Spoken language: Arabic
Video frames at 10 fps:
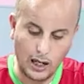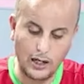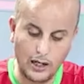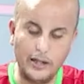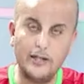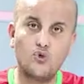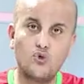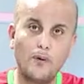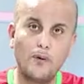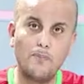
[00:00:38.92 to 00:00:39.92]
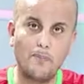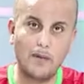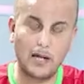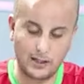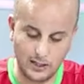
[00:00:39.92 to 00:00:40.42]
الإيثيوبي
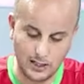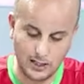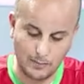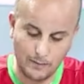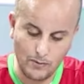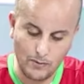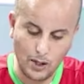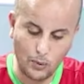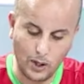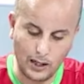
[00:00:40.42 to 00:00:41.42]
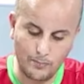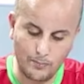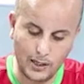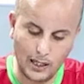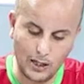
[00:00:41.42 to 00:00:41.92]
باملاكتسمة
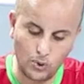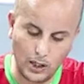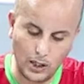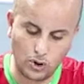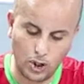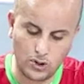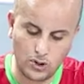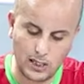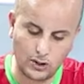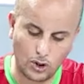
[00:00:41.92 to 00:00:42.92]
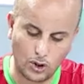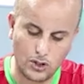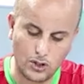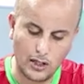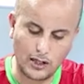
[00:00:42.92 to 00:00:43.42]
ومن أنغولا دوس سانتوس
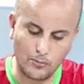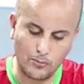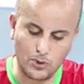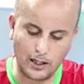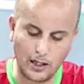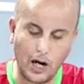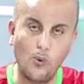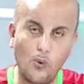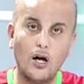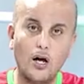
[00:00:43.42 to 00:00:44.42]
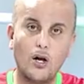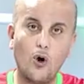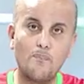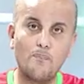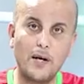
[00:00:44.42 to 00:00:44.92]
كمساعد أول
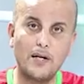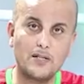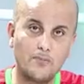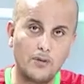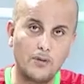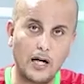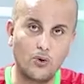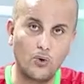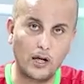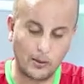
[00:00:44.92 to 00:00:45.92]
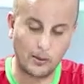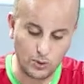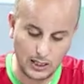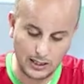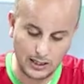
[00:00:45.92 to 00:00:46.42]
لوبيز من أنغولا
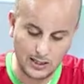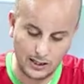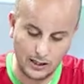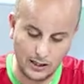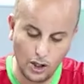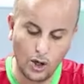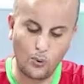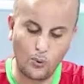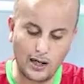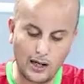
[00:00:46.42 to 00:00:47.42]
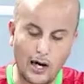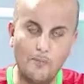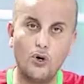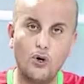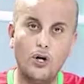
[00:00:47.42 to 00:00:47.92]
كمساعد ثاني
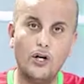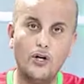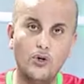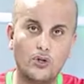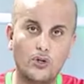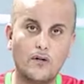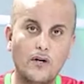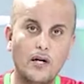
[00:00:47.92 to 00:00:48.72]
وقموح يوسف